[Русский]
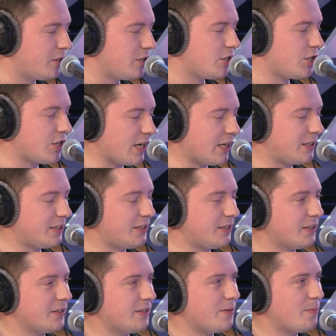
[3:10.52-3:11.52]

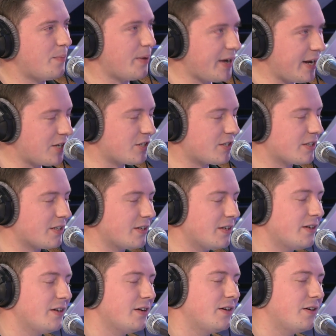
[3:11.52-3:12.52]
Счастье прячется
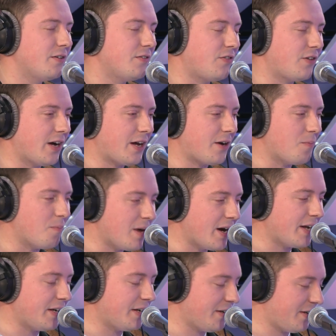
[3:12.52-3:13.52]
в
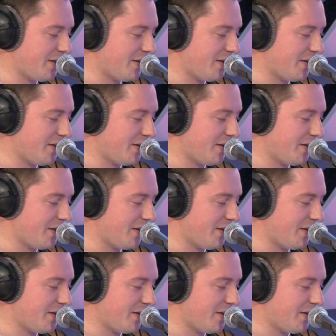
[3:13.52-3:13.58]
кармане